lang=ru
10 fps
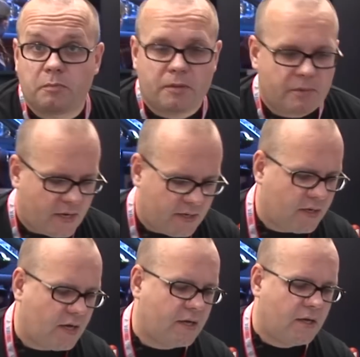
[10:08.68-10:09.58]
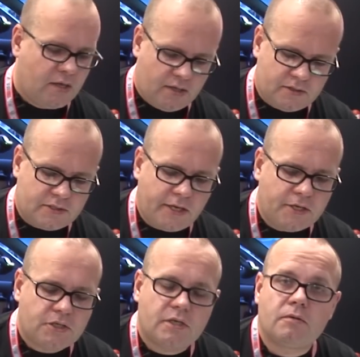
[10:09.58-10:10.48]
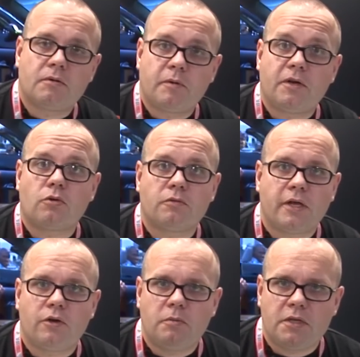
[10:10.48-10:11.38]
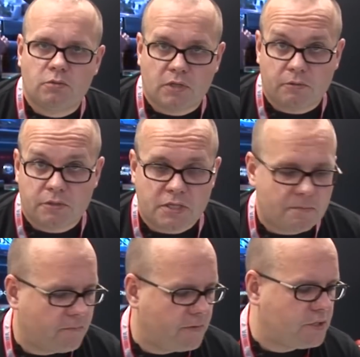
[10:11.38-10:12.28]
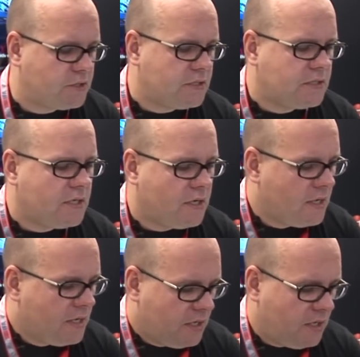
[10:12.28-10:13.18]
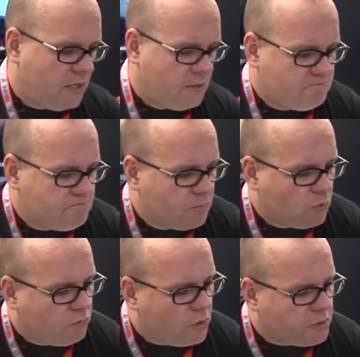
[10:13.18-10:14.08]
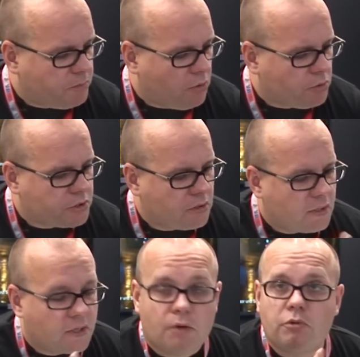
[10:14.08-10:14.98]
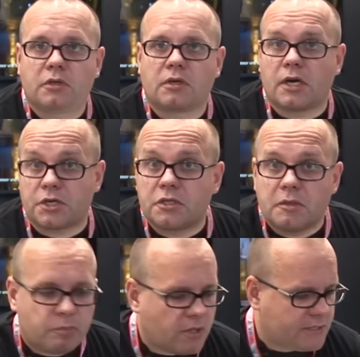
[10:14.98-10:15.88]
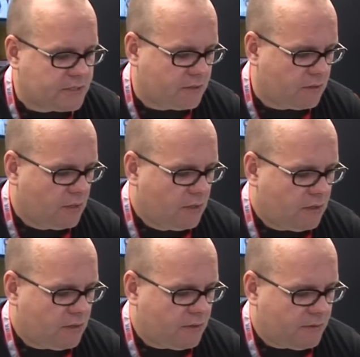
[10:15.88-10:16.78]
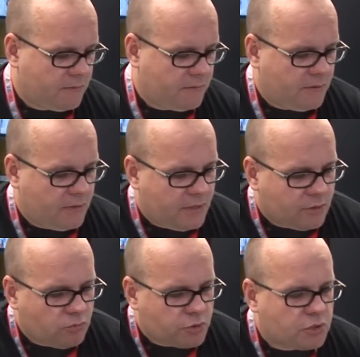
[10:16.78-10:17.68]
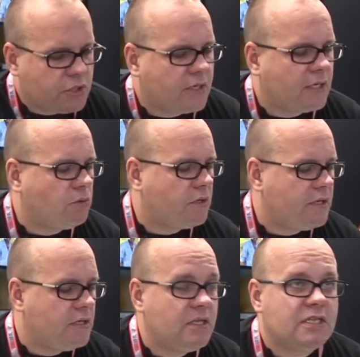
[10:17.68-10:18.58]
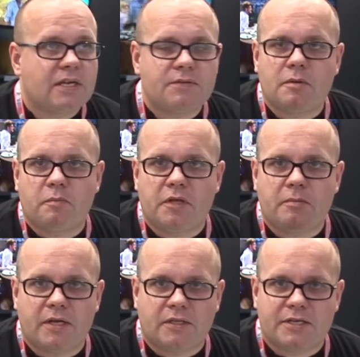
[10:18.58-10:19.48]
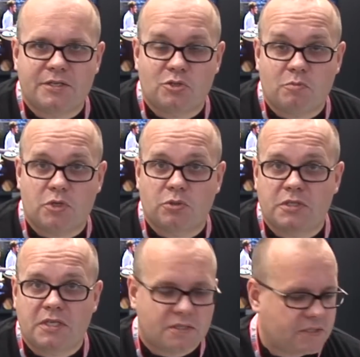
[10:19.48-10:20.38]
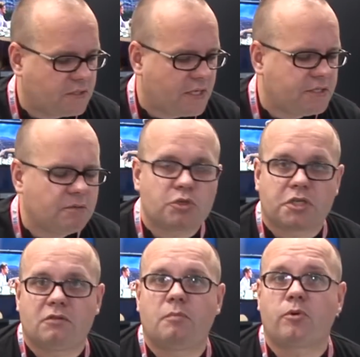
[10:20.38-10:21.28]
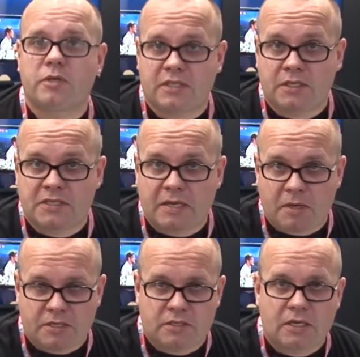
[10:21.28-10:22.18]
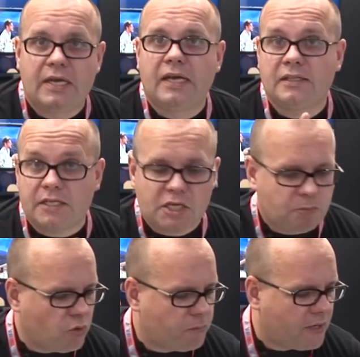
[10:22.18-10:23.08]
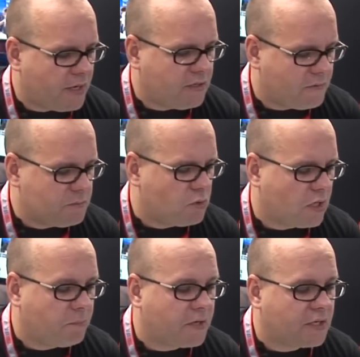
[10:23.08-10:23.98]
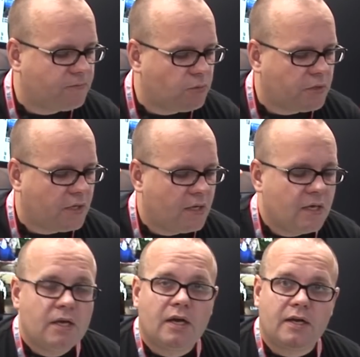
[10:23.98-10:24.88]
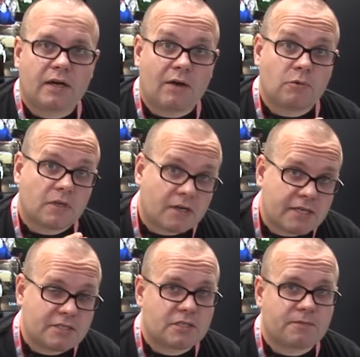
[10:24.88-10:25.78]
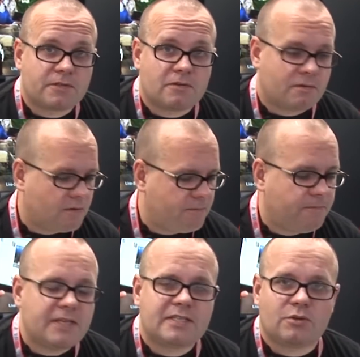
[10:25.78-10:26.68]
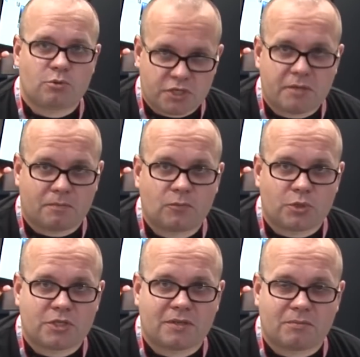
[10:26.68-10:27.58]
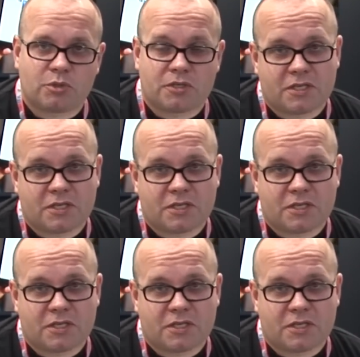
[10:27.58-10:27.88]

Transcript: и премиально, как настоящий полированный алюминий того же самого HTC, и ну, больше похож на какой-то крашеный пластик. Э, я думаю, что человек, который не совсем понимает разницу между Z и Z1, может этого просто не заметить. До тех пор, пока не возьмет аппарат в руки а вот разница э, в весе уже точно будет